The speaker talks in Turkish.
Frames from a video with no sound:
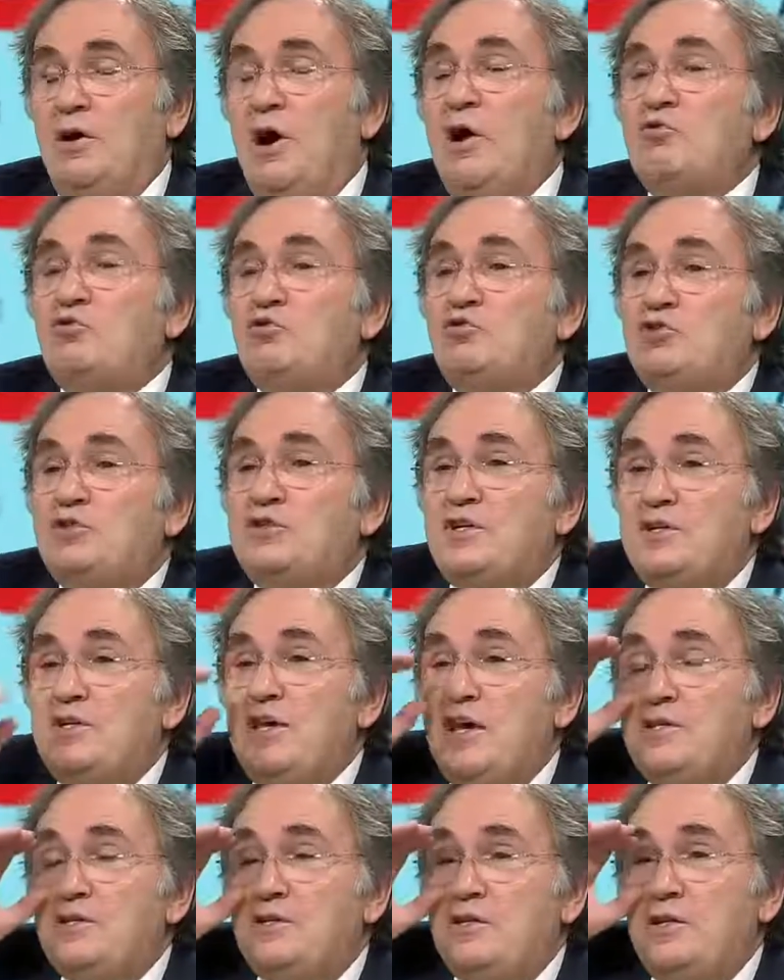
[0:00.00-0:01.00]

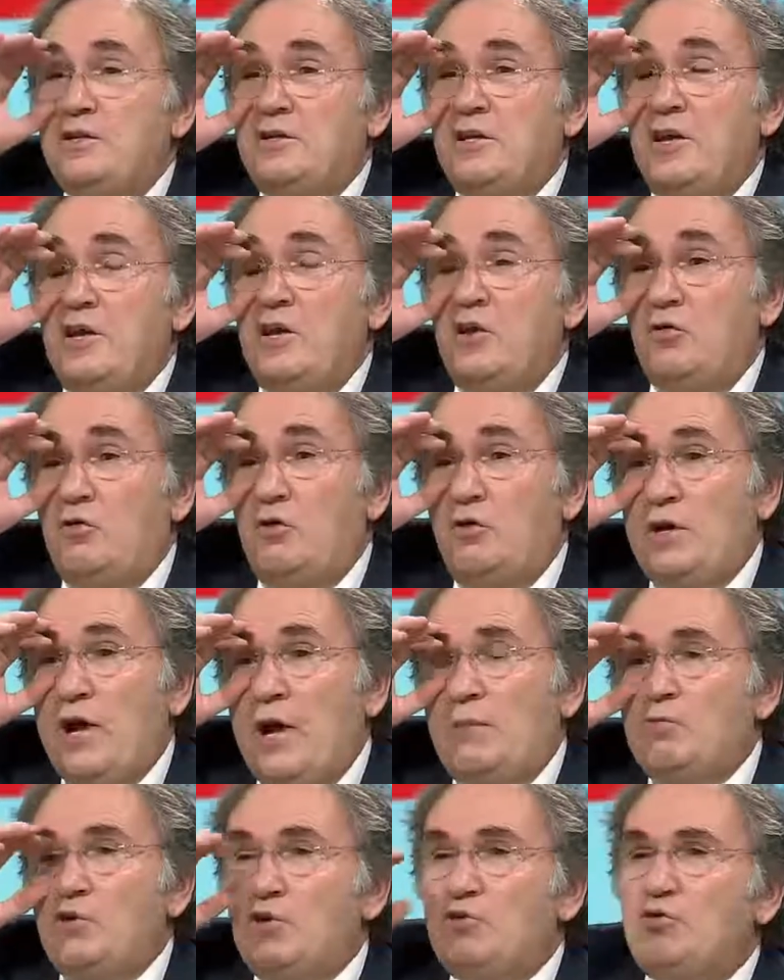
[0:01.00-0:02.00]
agutigeninin
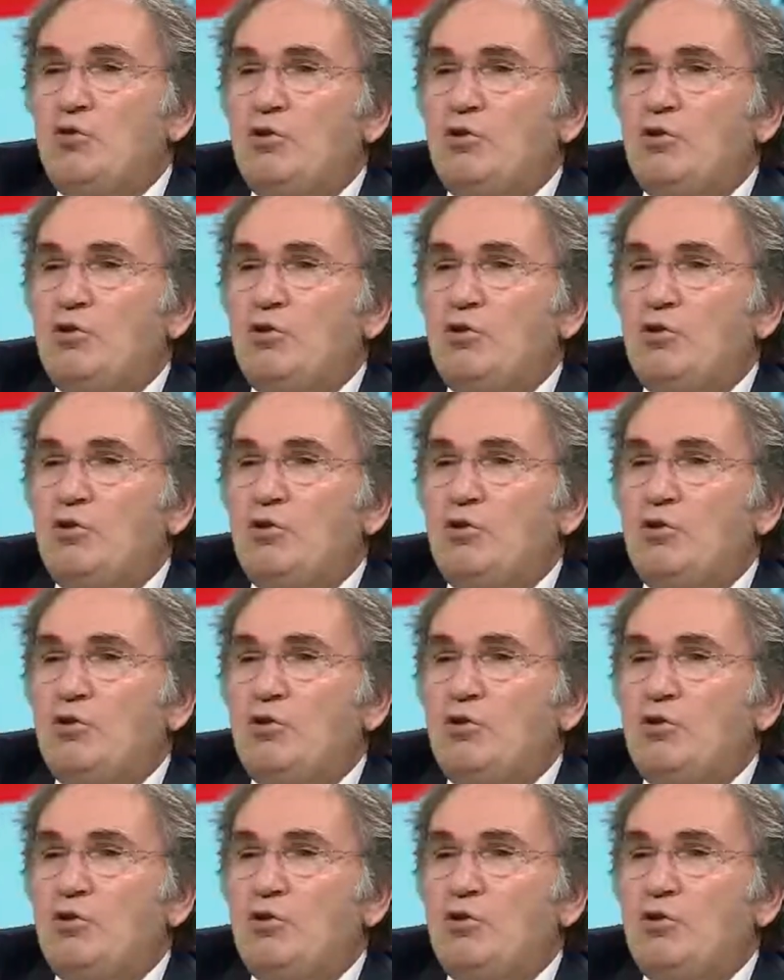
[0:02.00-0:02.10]
önemli